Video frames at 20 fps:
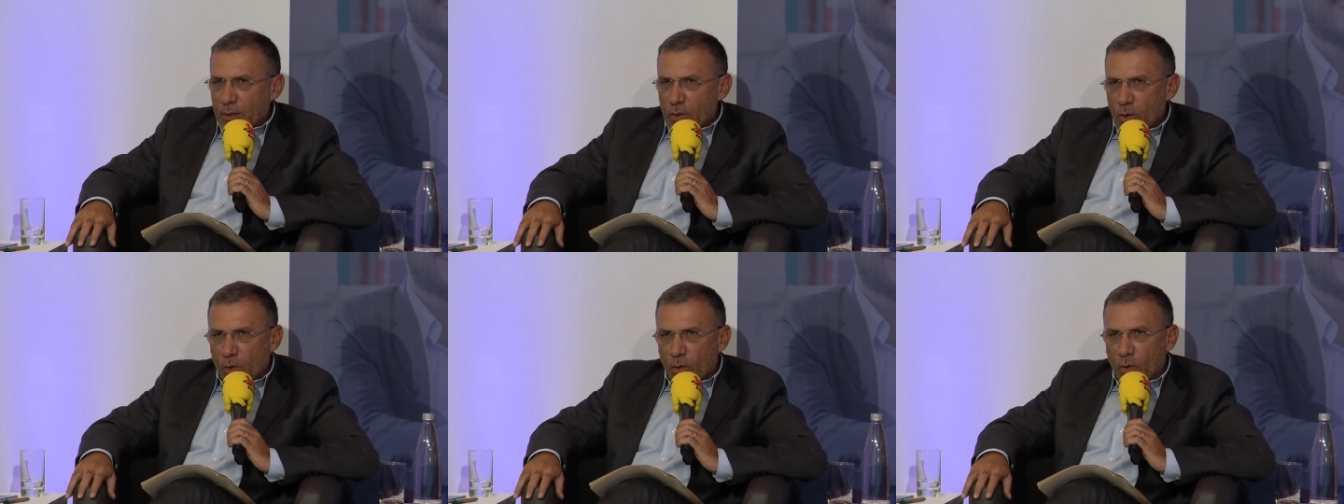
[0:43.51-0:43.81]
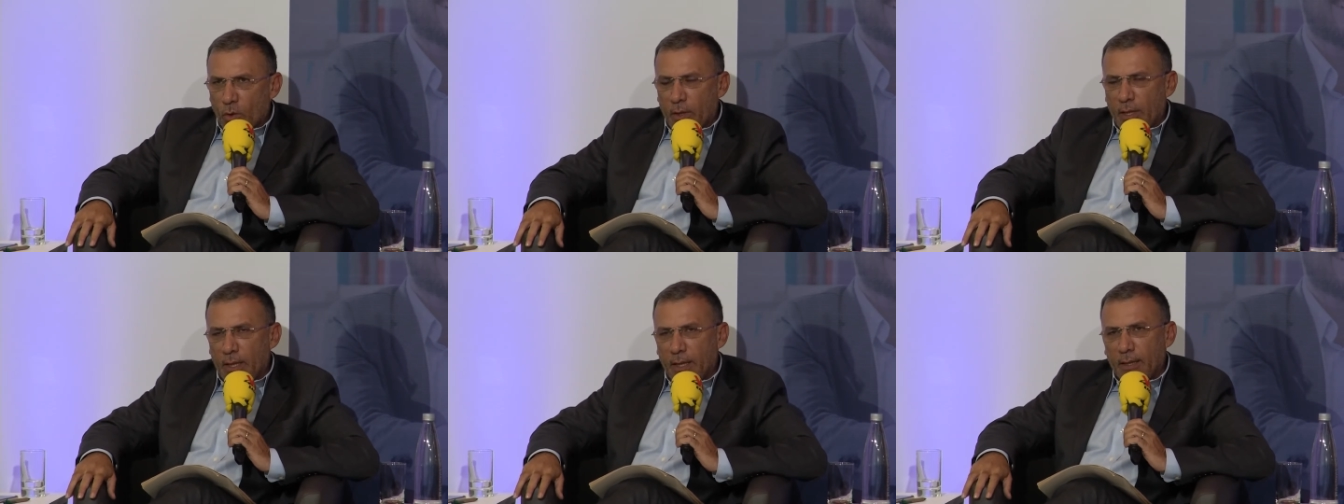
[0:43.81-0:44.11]
Yo
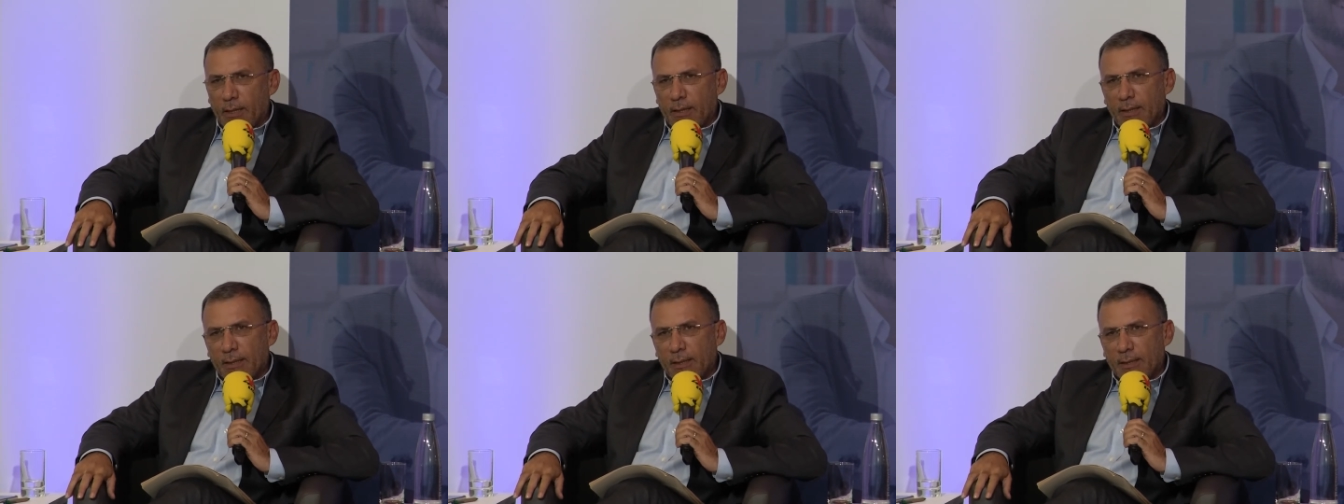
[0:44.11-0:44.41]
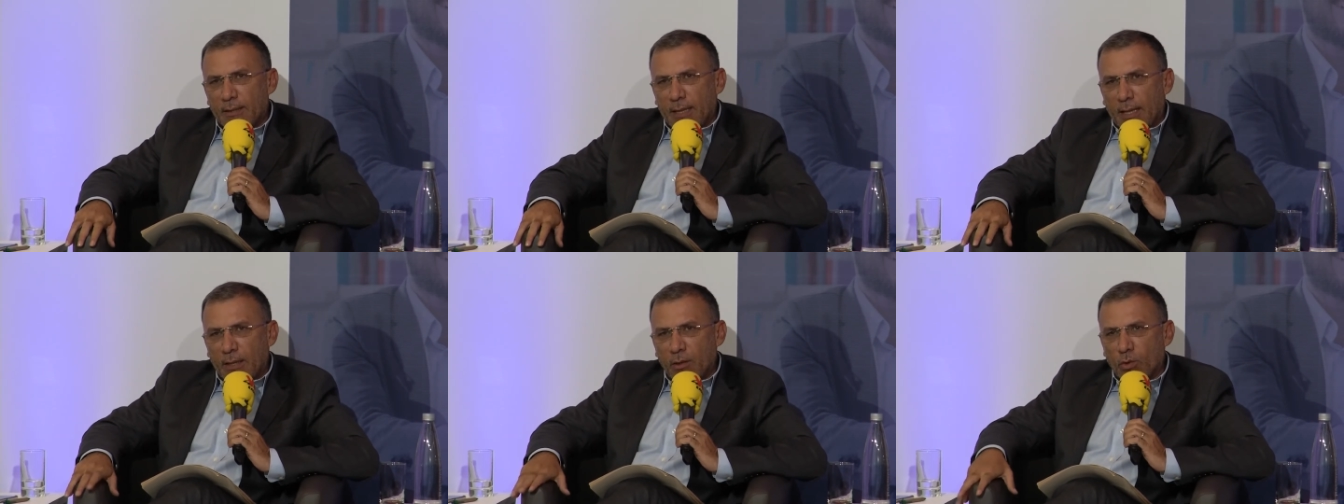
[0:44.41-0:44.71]
creo que
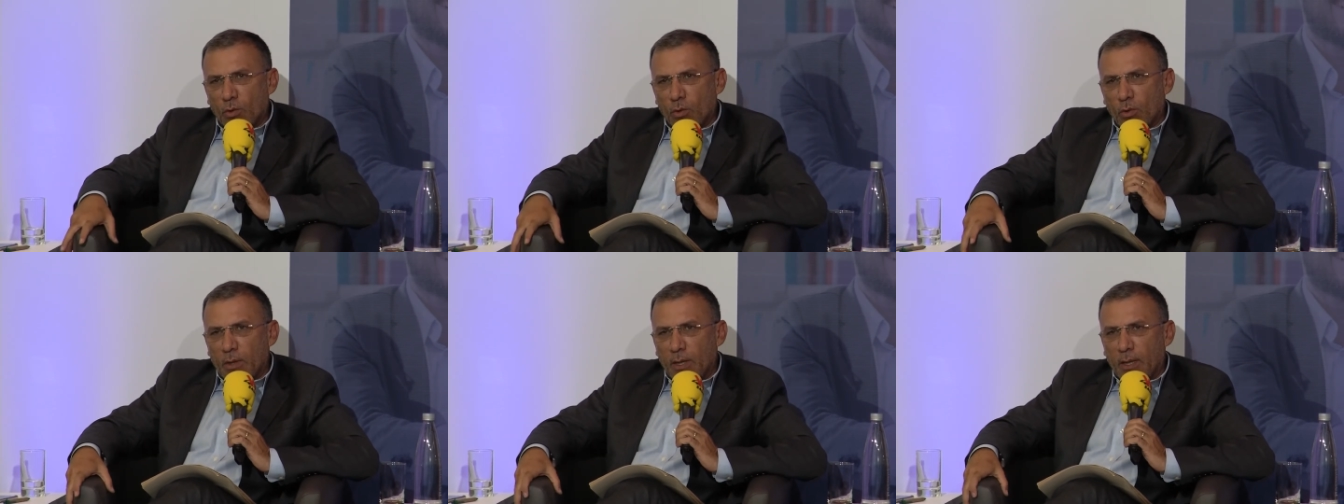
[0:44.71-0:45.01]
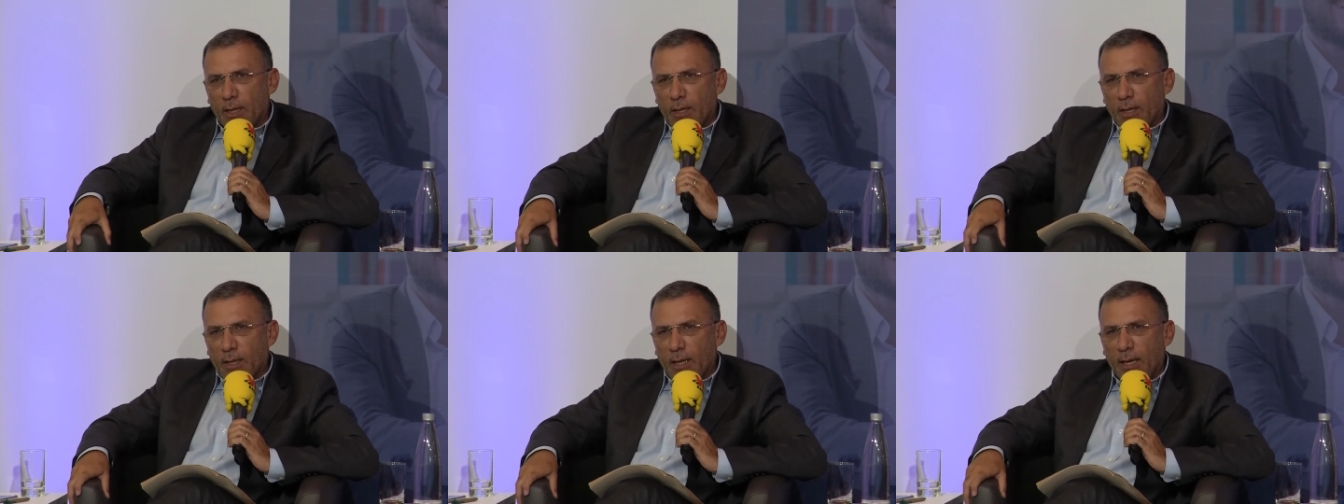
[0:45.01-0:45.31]
ni tanto
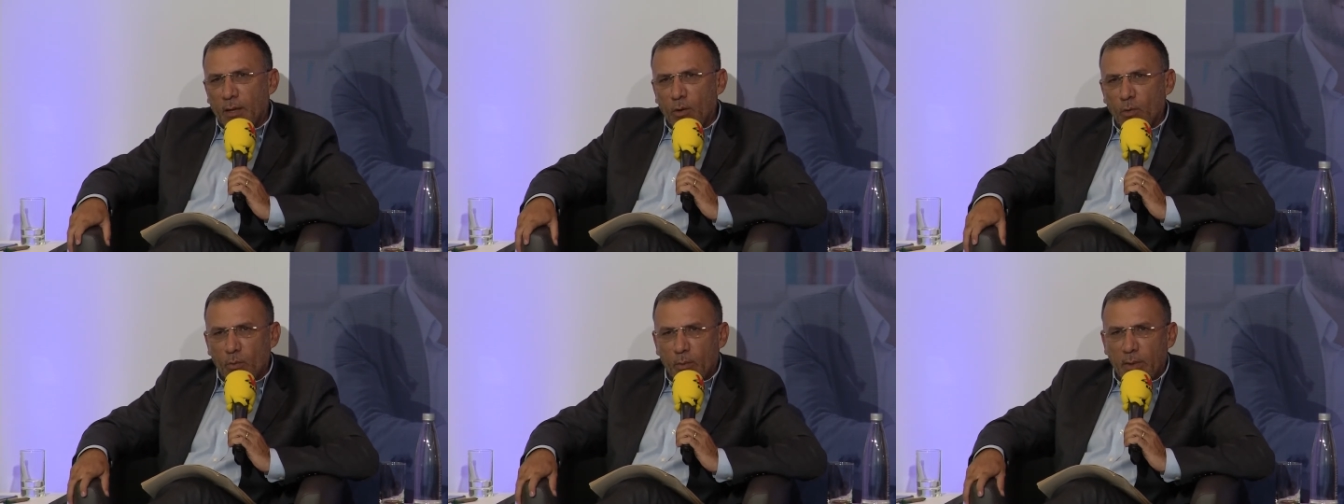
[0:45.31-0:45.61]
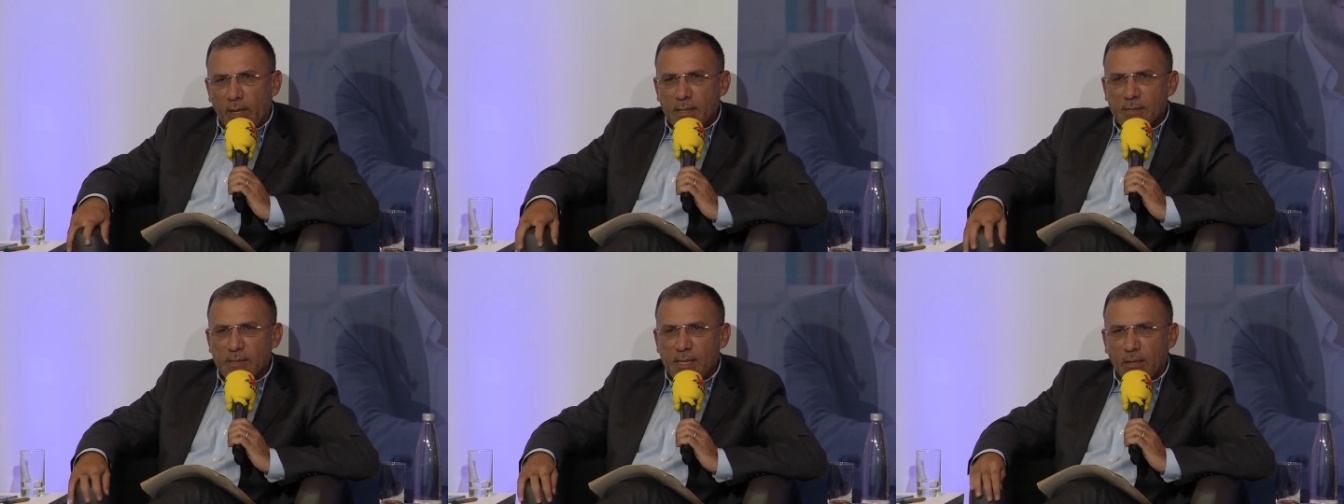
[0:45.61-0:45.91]
que
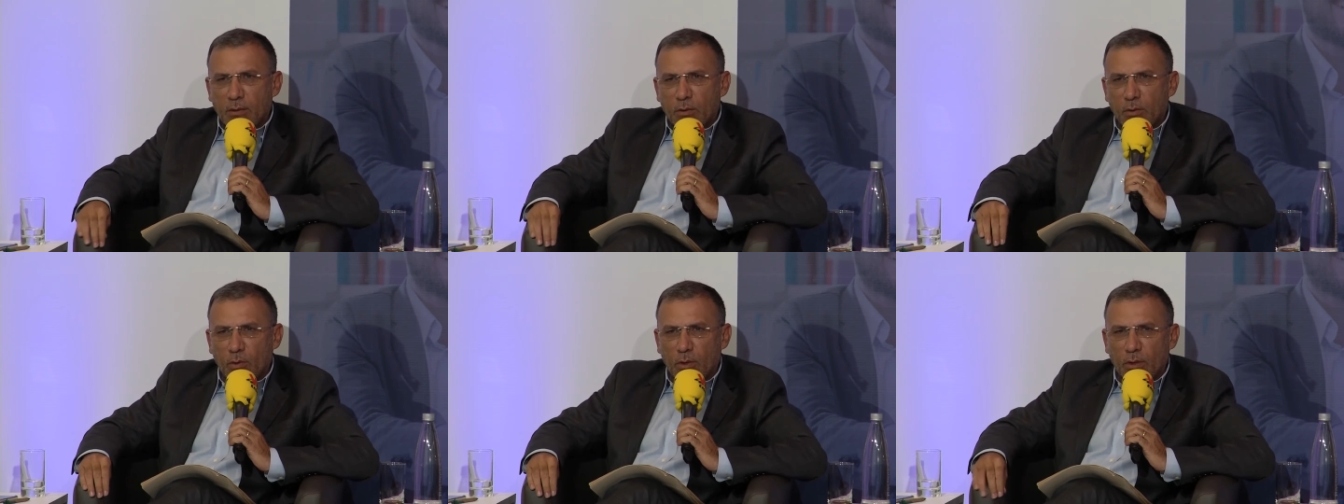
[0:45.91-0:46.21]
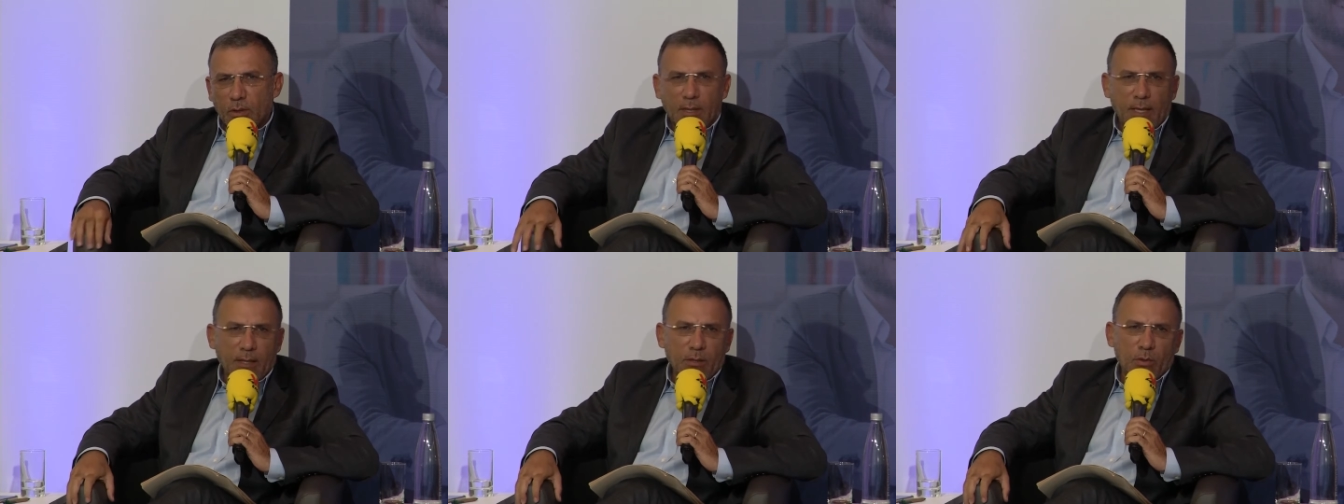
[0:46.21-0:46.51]
alumbre al santo,
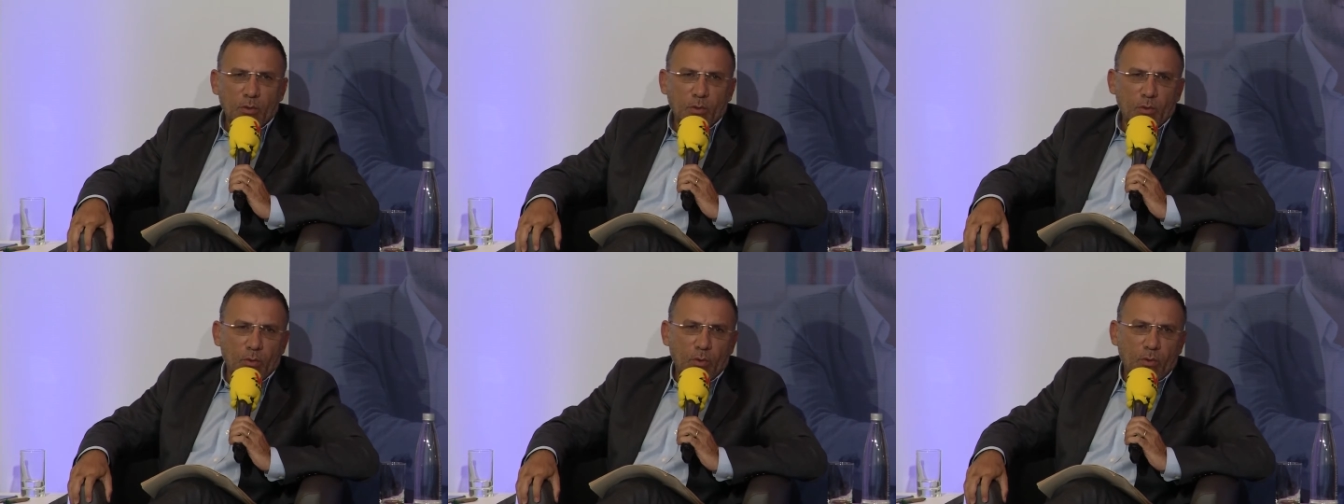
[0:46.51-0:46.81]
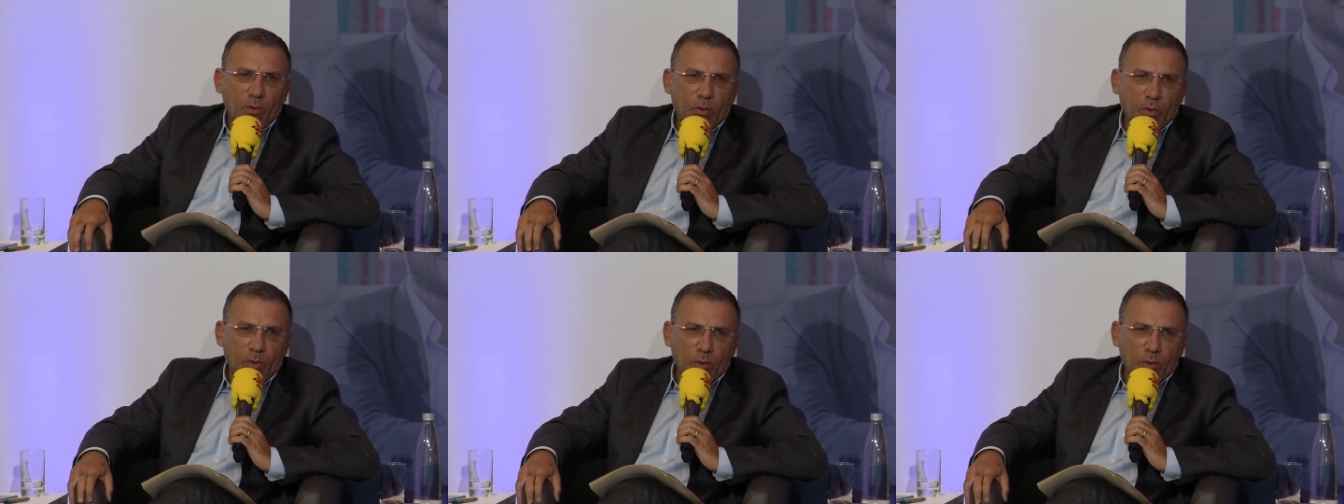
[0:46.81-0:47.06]
ni tanto